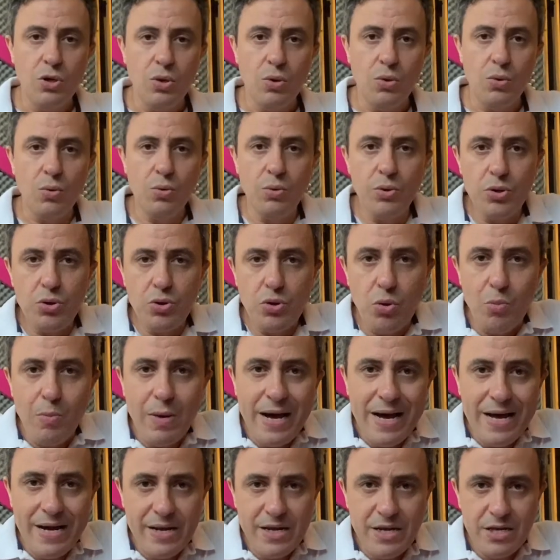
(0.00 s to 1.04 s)
O
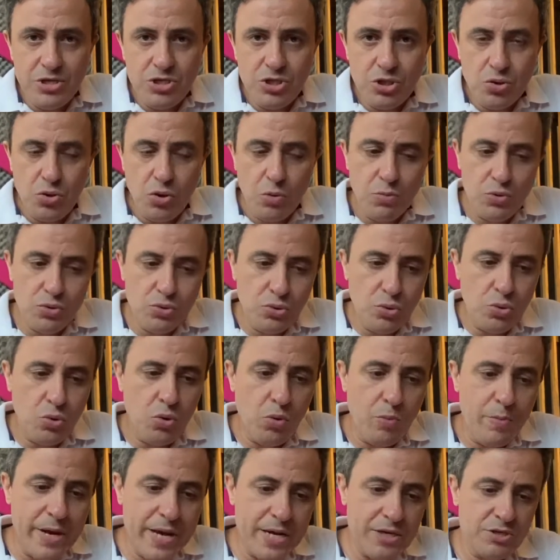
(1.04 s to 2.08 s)
Euromarket, como todo o
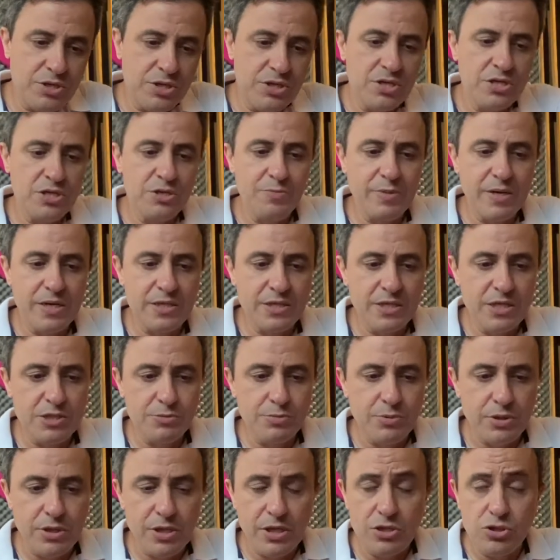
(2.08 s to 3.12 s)
comércio aqui de Presidente
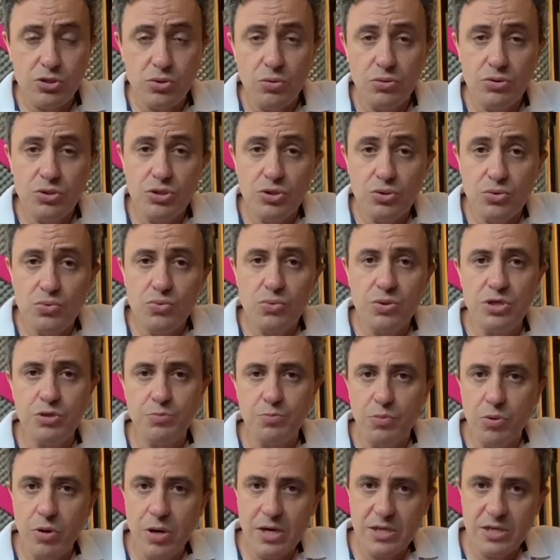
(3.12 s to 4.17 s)
Prudente, continua de
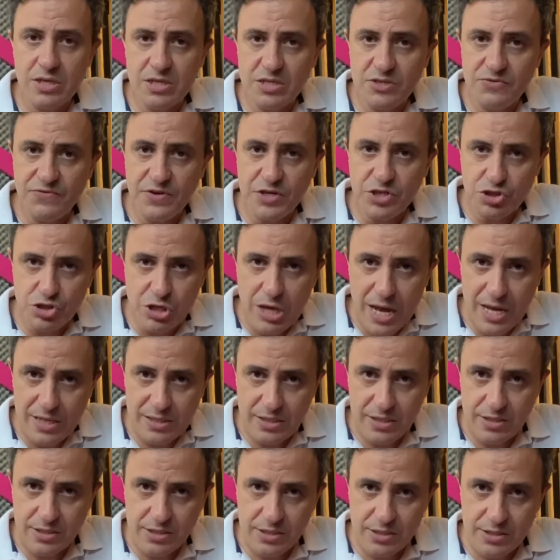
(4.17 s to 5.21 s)
portas
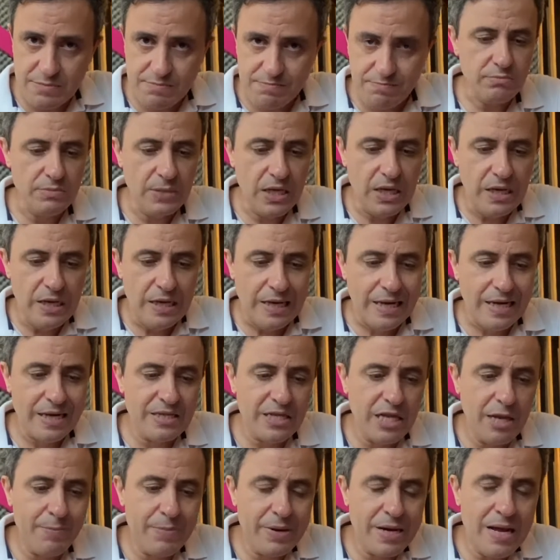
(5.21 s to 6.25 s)
fechadas.
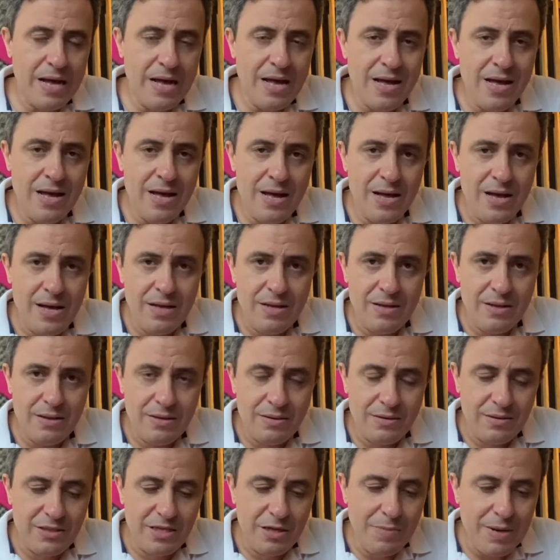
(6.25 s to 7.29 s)
Até para
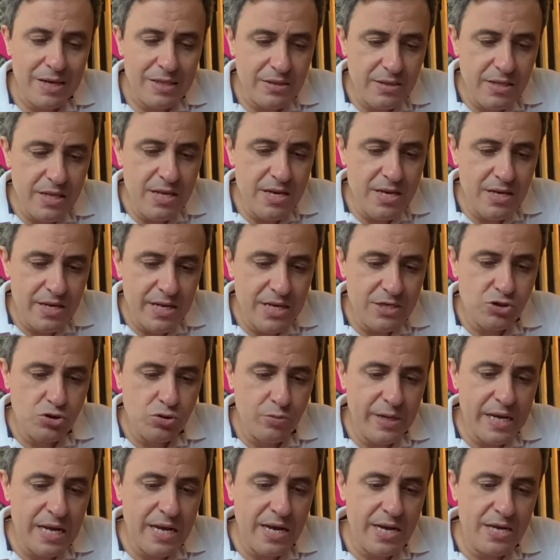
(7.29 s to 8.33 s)
debater né,
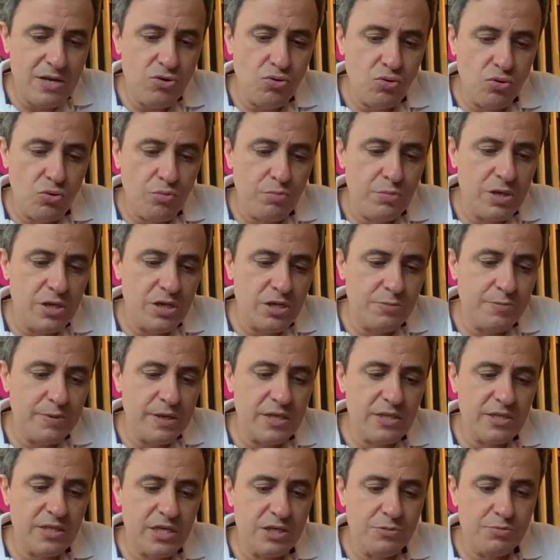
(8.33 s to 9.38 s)
sobre a economia de
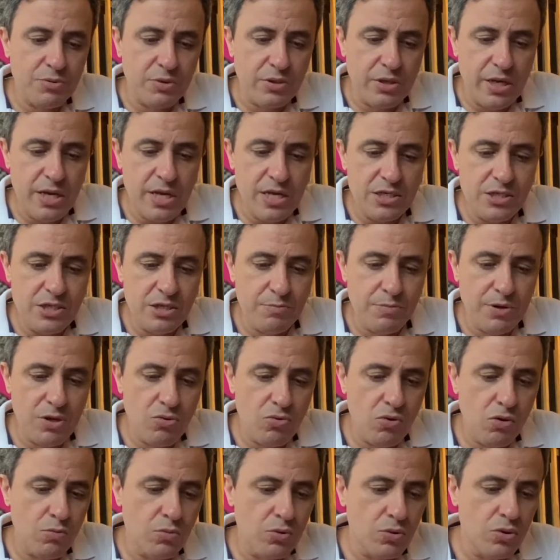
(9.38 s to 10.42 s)
Presidente Prudente, bem
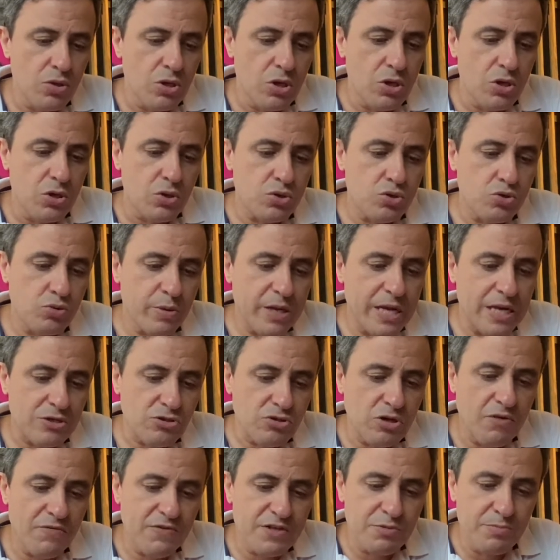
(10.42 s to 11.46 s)
como sobre as
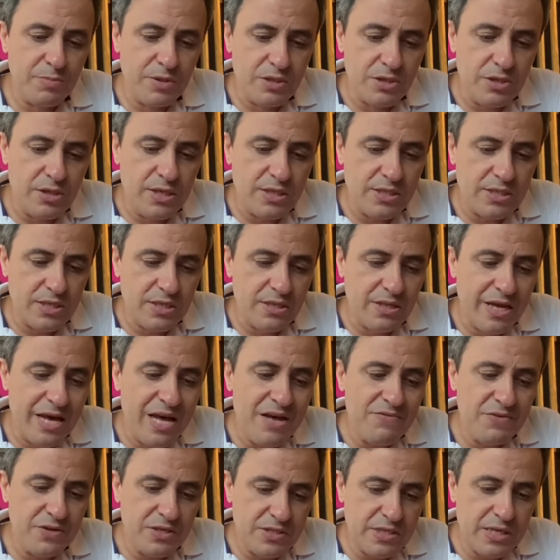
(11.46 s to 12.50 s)
novas medidas que
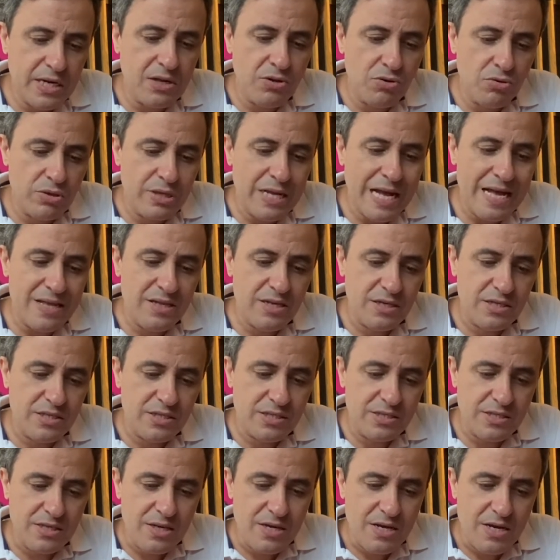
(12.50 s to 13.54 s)
devem ser adotadas